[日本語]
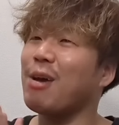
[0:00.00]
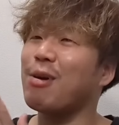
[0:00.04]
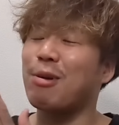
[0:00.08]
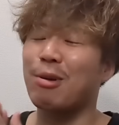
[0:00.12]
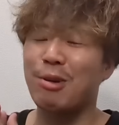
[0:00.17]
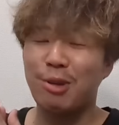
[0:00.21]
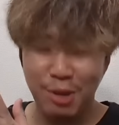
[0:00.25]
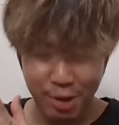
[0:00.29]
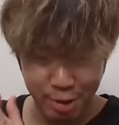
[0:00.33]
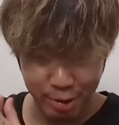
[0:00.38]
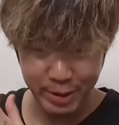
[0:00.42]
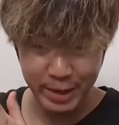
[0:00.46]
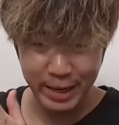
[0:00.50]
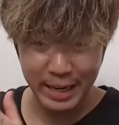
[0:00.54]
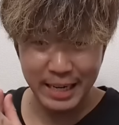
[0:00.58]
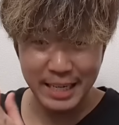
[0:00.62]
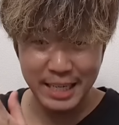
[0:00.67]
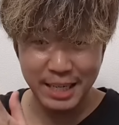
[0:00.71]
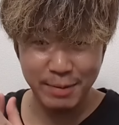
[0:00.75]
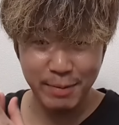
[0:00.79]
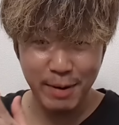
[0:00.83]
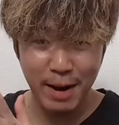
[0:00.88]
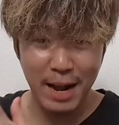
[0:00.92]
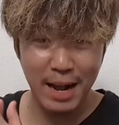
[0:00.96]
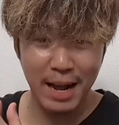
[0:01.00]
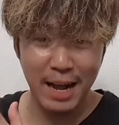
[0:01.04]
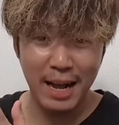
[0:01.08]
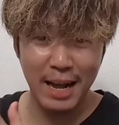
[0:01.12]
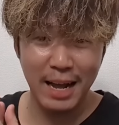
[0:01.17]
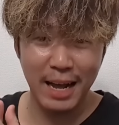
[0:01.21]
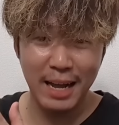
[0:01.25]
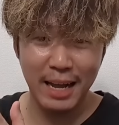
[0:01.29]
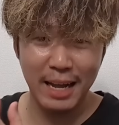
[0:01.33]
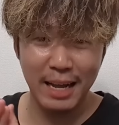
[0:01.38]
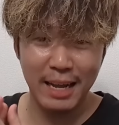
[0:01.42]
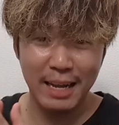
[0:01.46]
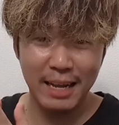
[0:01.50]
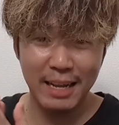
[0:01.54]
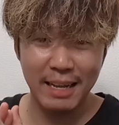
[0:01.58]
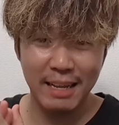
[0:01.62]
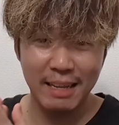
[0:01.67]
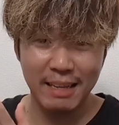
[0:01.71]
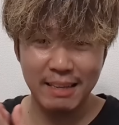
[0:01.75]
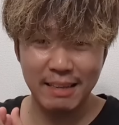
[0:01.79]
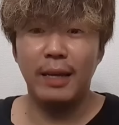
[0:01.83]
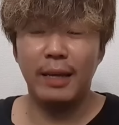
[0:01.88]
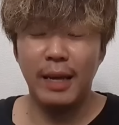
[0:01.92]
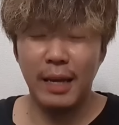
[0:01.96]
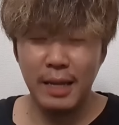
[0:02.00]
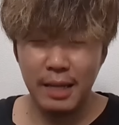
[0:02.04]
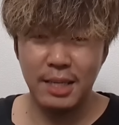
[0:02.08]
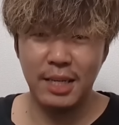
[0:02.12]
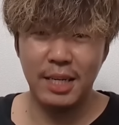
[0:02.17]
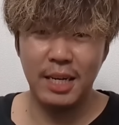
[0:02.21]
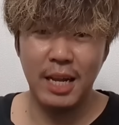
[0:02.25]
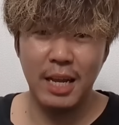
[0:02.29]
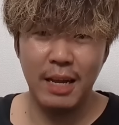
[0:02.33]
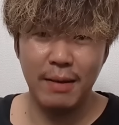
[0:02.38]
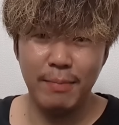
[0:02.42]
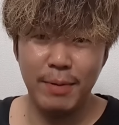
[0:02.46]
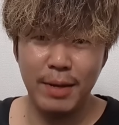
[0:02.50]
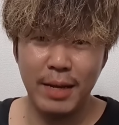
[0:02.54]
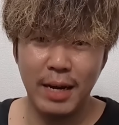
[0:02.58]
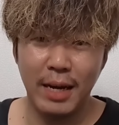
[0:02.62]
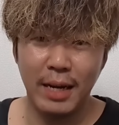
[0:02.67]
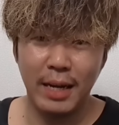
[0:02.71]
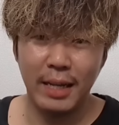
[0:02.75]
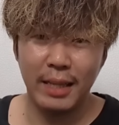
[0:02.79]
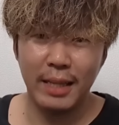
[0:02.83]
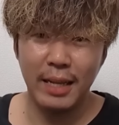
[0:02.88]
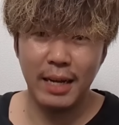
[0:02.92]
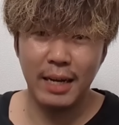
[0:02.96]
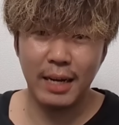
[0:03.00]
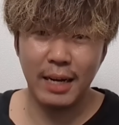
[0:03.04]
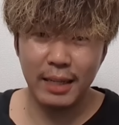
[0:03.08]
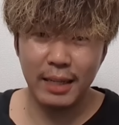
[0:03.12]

よろしくお願いします。えー、現地で見かけた